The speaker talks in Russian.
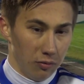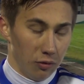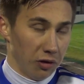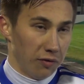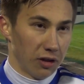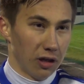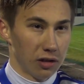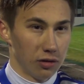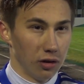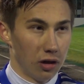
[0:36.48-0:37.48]
У них вратарь
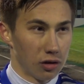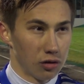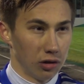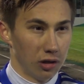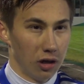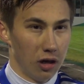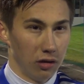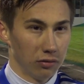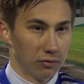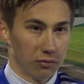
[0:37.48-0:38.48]
сегодня хорошо
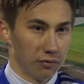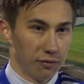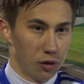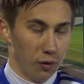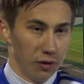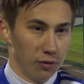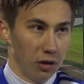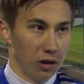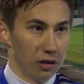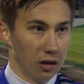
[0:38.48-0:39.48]
отыграл. Все в него
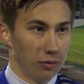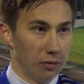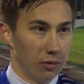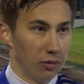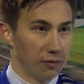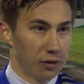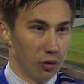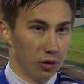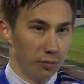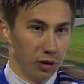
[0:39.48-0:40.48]
летело, он
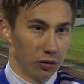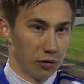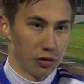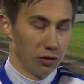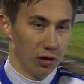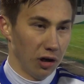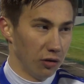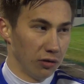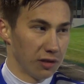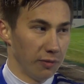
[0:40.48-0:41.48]
все отбил, то, что
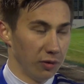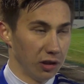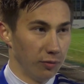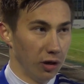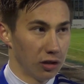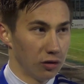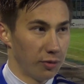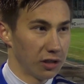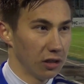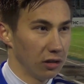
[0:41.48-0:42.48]
какие у нас моменты были
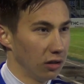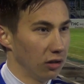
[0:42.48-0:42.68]
стопроцентные.